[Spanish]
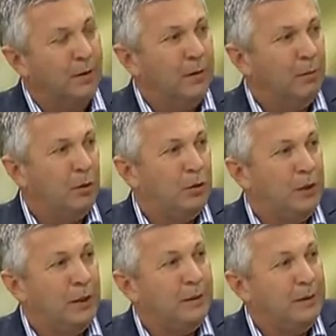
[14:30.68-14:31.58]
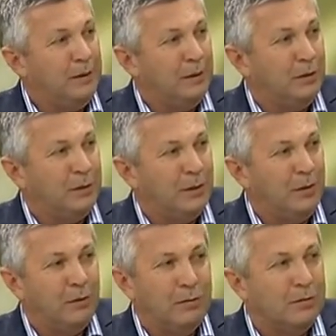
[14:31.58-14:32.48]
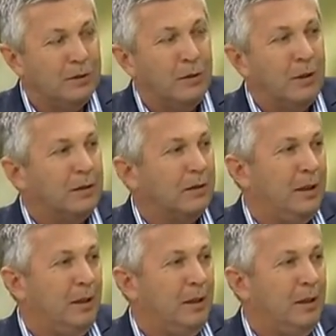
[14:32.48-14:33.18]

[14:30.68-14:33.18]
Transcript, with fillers: pero llegaste y ellos están con cero aranceles y